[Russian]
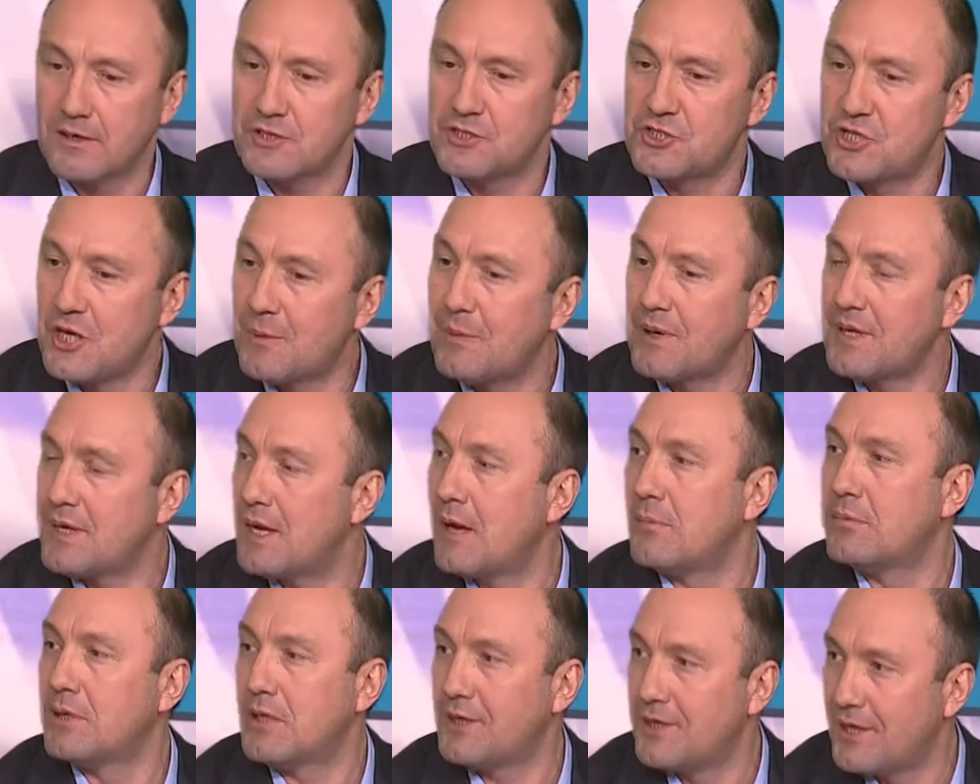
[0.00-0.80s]
чем они
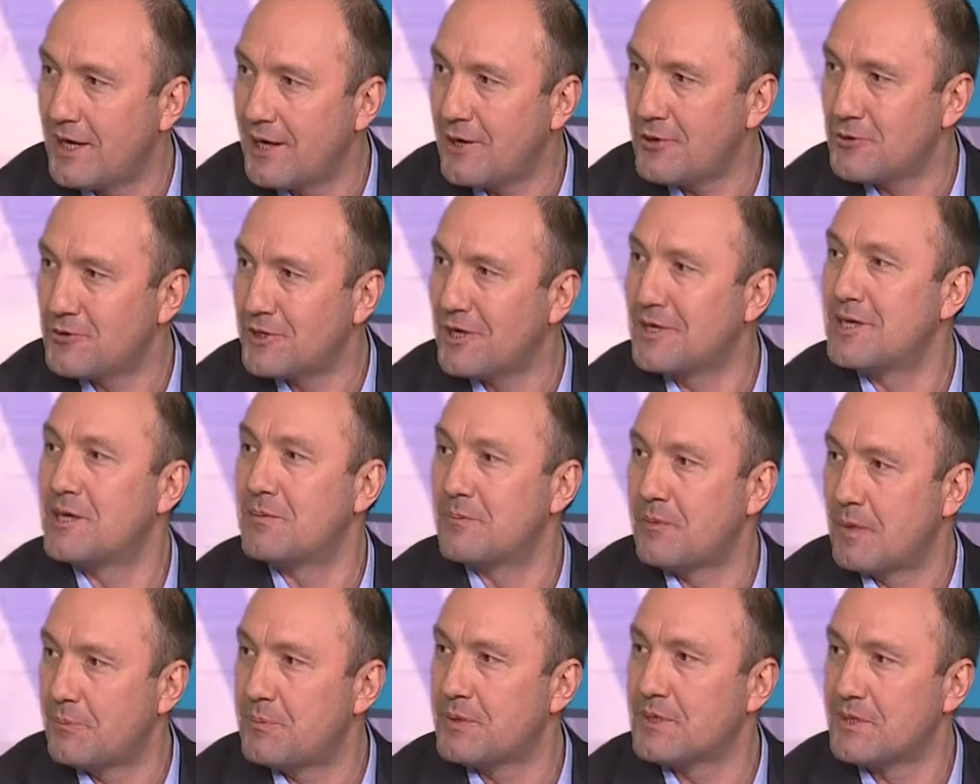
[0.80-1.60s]
обладают,
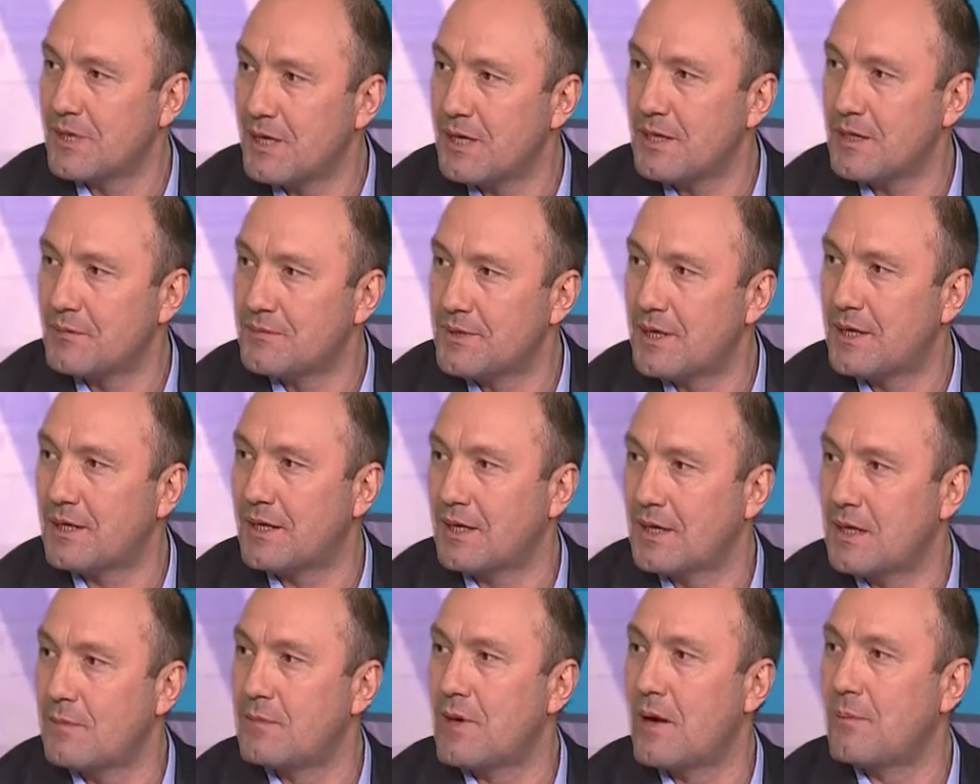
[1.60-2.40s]
каким капиталом, да,
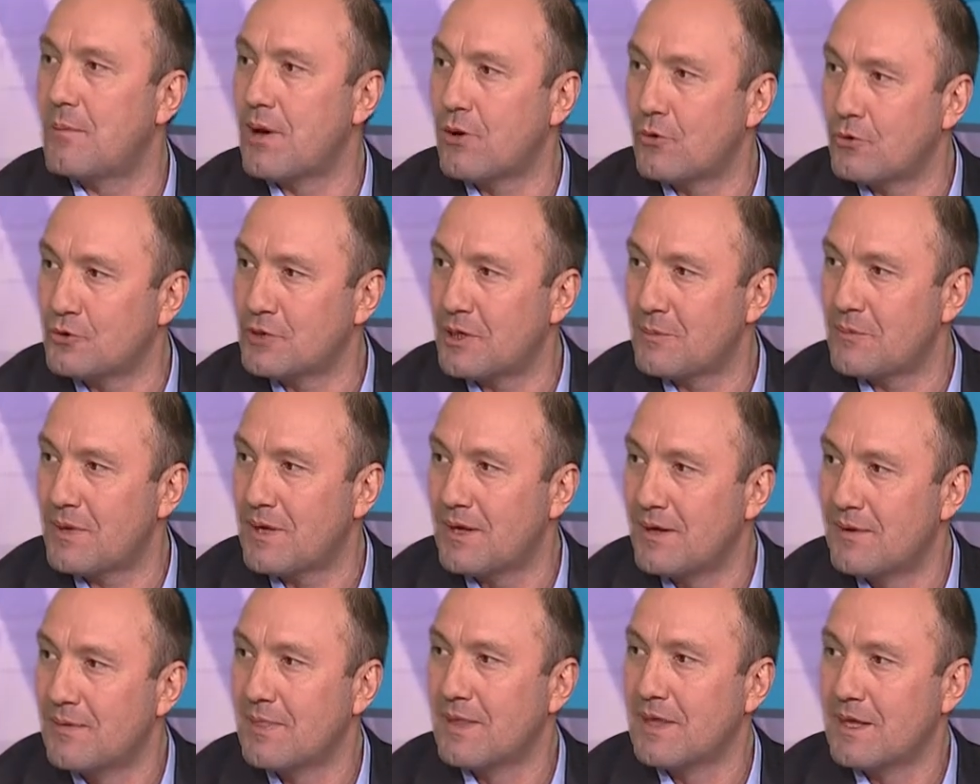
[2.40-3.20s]
какими
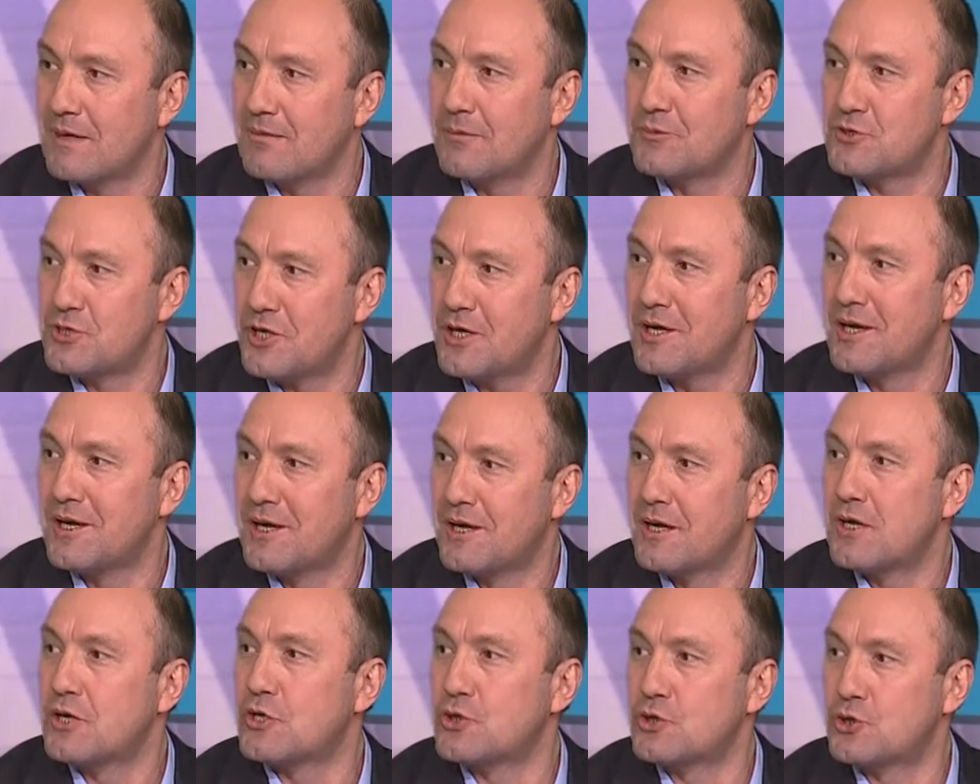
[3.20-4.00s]
оборотами и вообще,
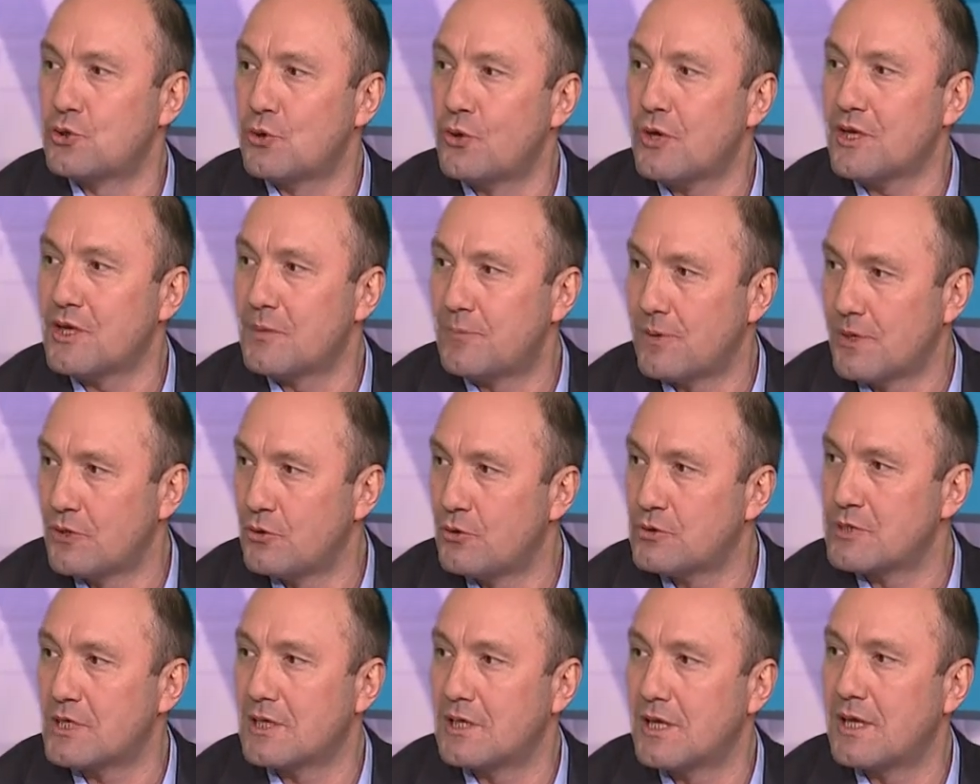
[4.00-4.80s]
что они
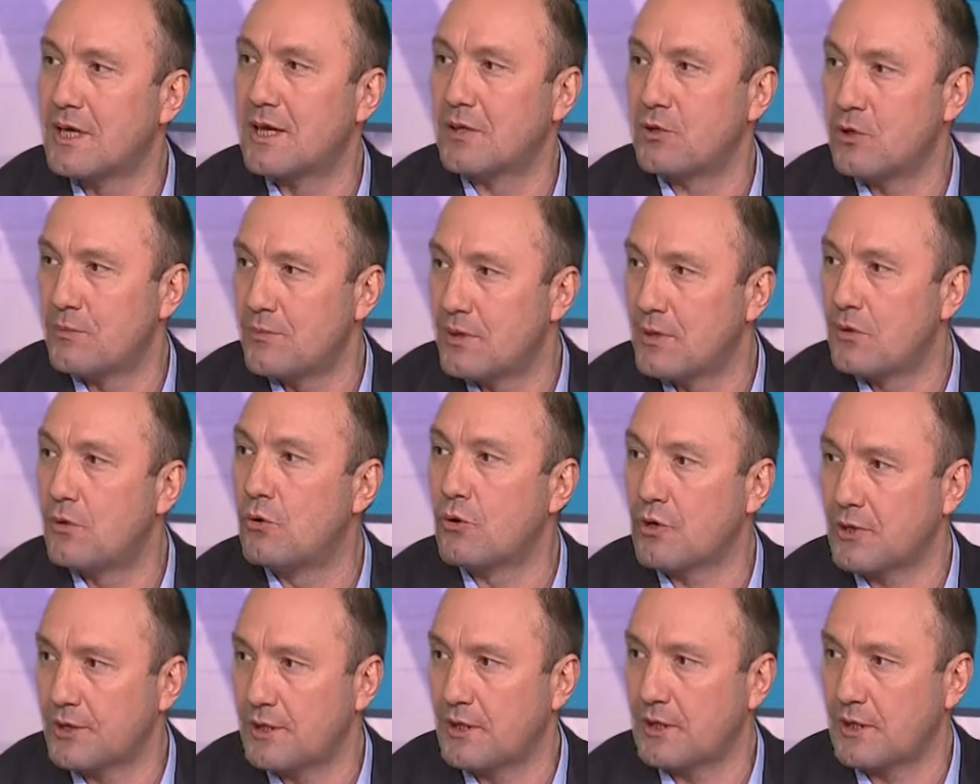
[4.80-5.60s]
приносят для экономики
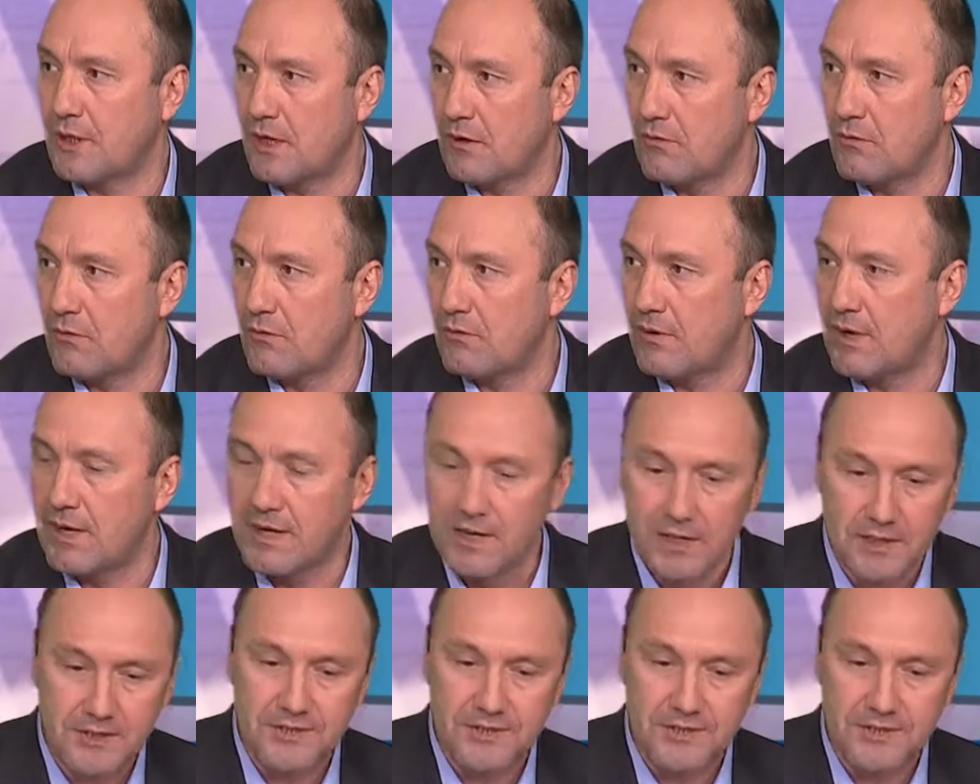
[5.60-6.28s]
города как такового.